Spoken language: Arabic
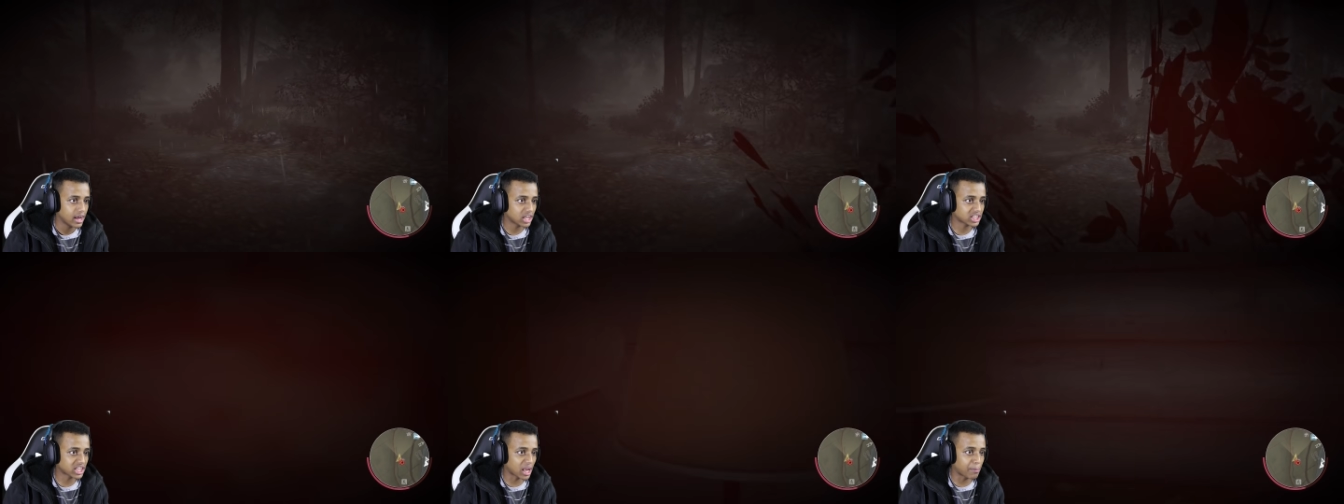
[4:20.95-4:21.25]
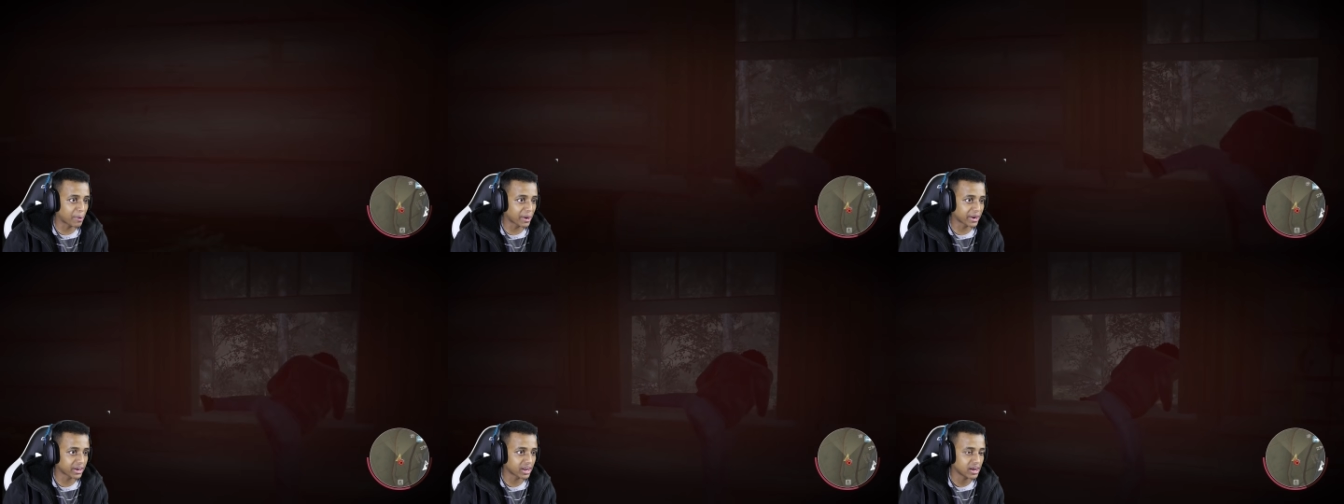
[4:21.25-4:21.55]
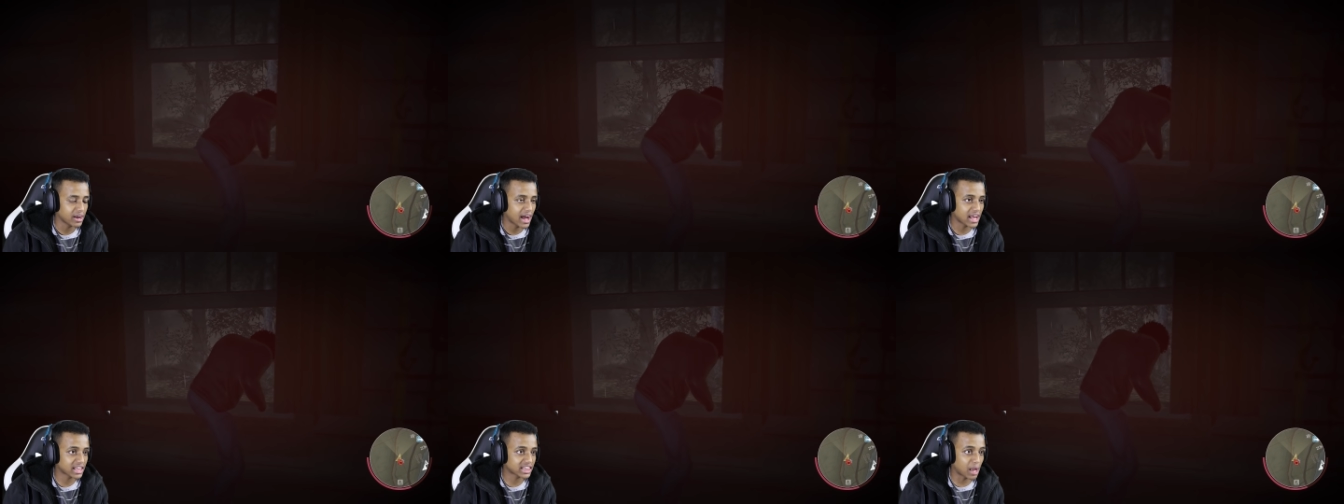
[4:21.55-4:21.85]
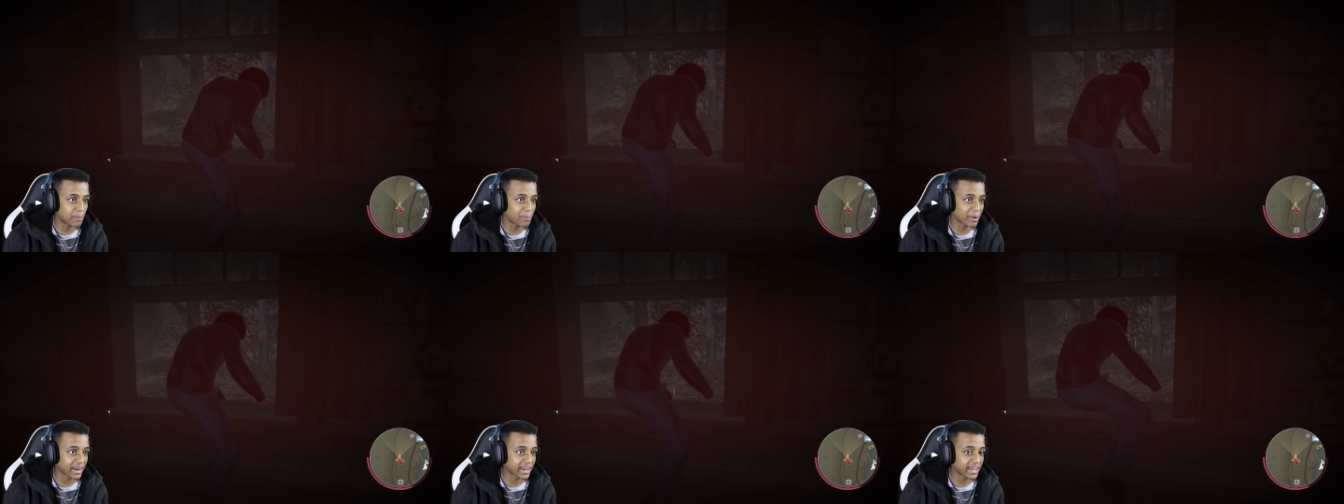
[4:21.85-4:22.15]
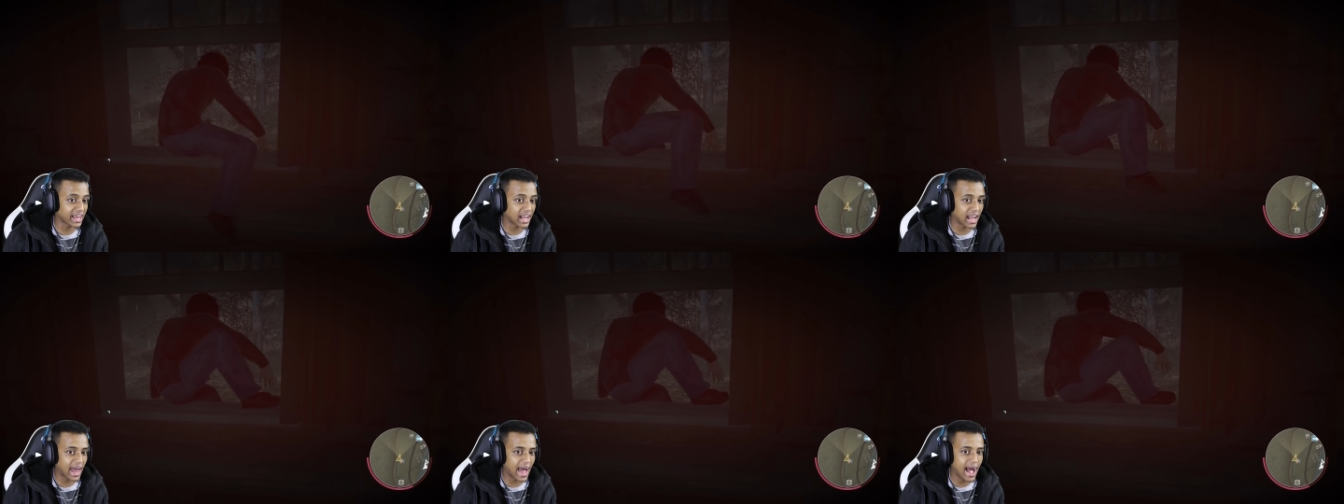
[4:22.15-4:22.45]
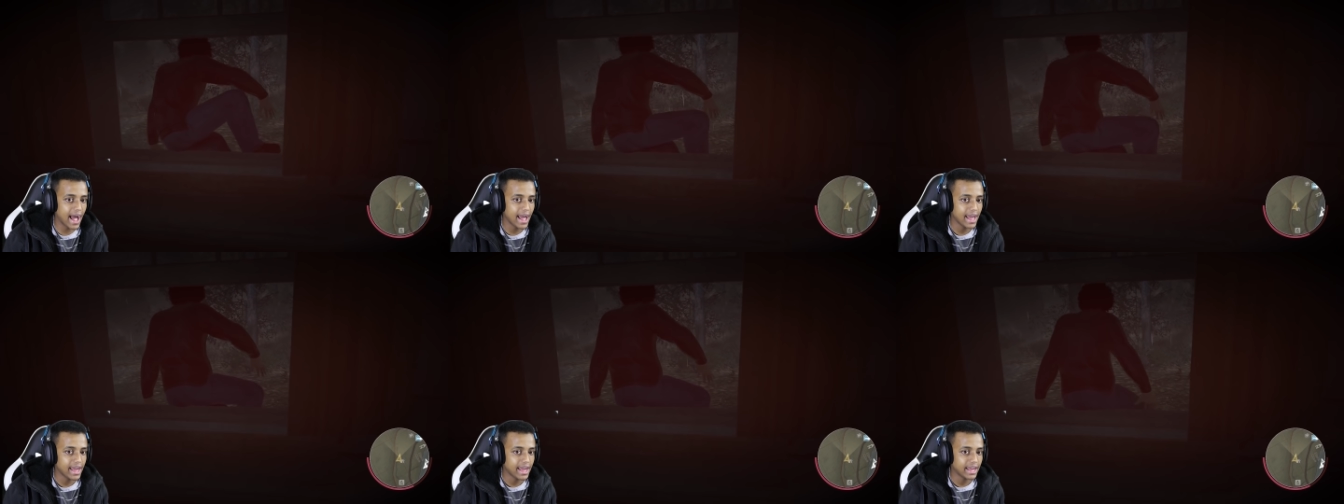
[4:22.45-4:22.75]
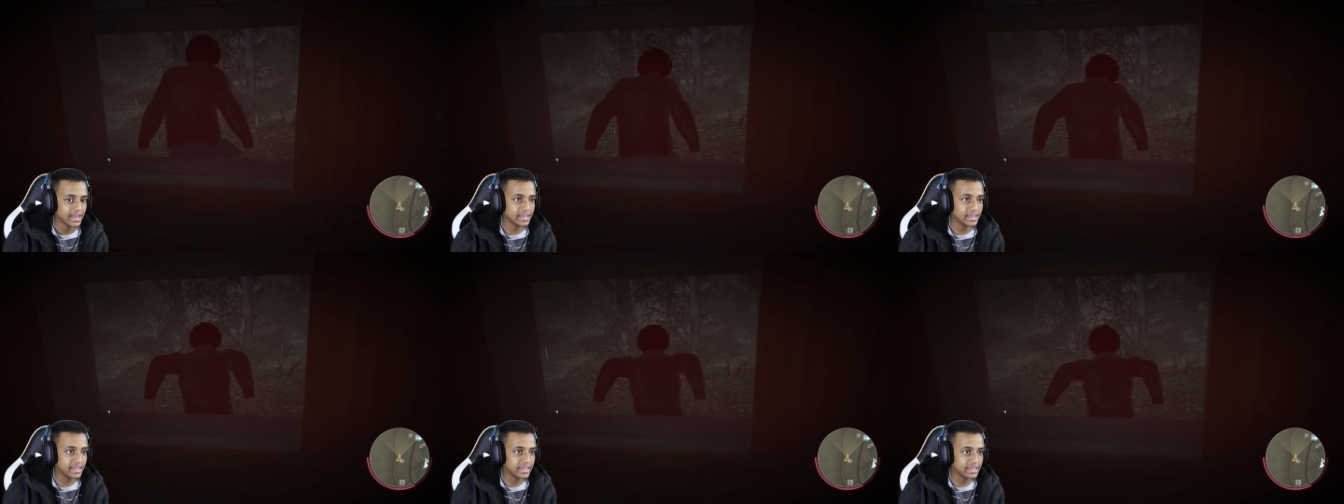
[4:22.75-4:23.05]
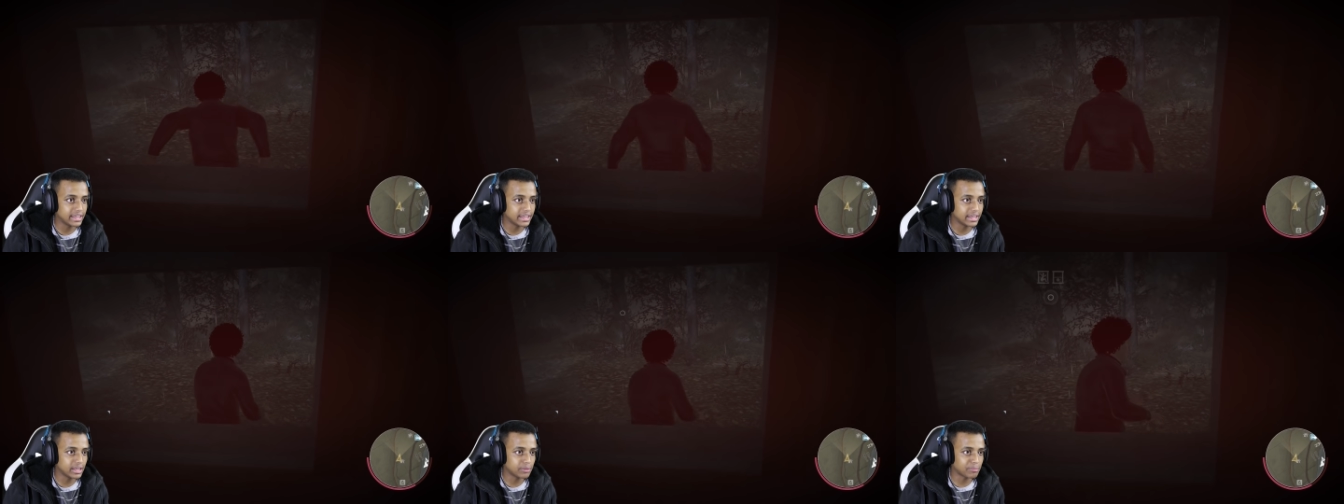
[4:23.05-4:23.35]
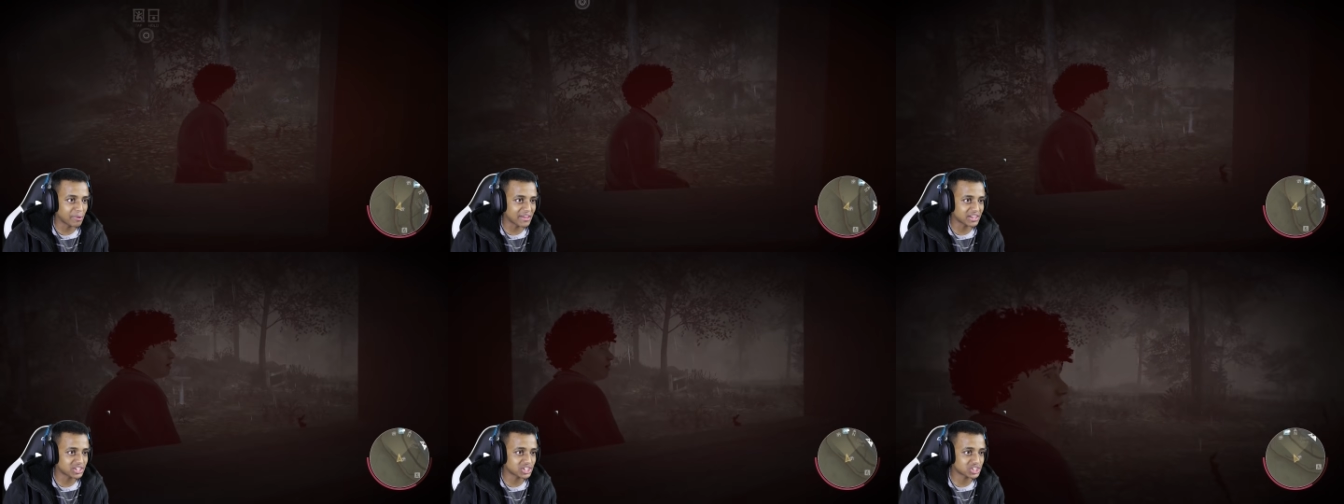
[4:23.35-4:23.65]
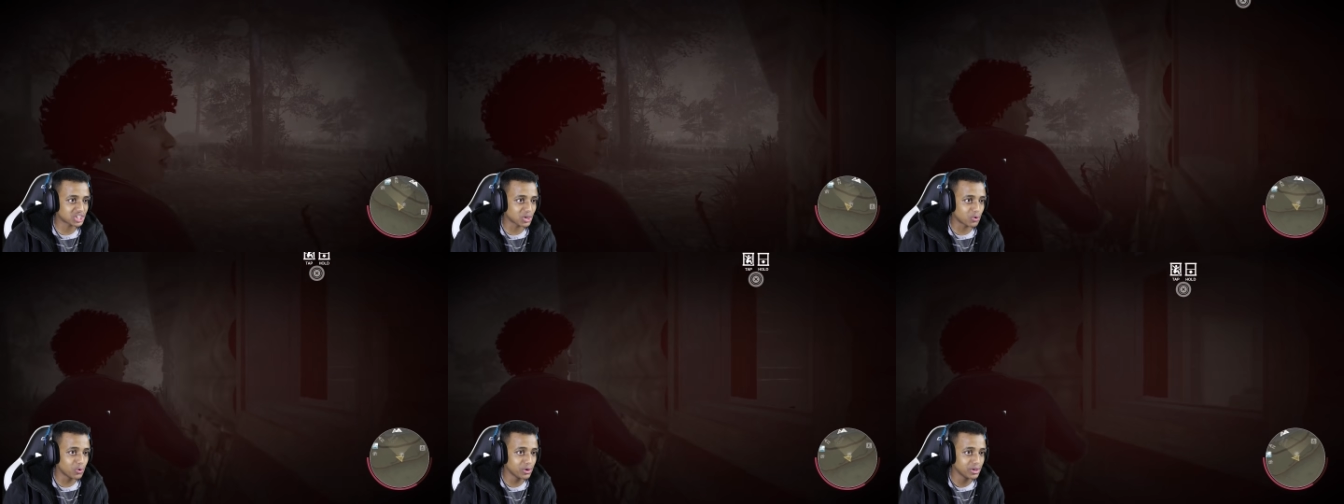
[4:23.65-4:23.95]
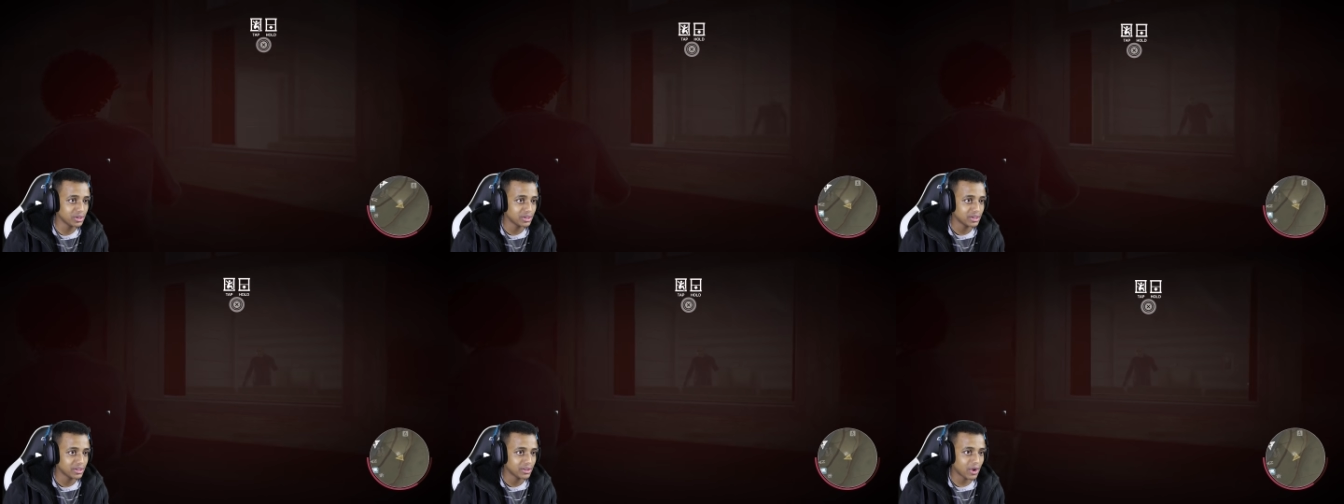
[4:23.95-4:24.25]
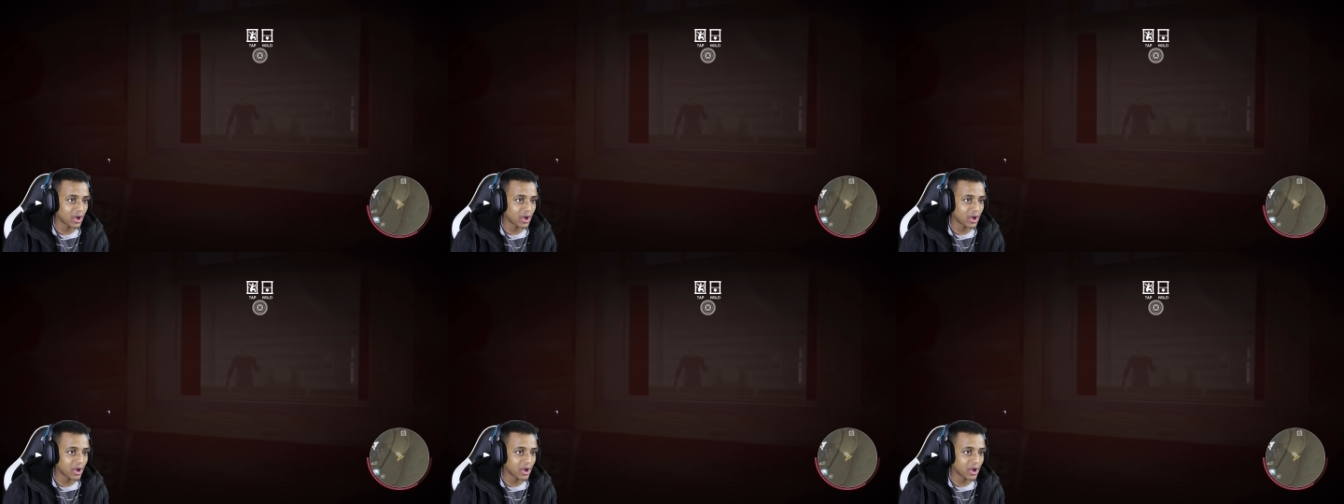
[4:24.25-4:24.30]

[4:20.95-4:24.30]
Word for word: اطلع برا اطلع برا يلا ها اي بعدين شو تسوي؟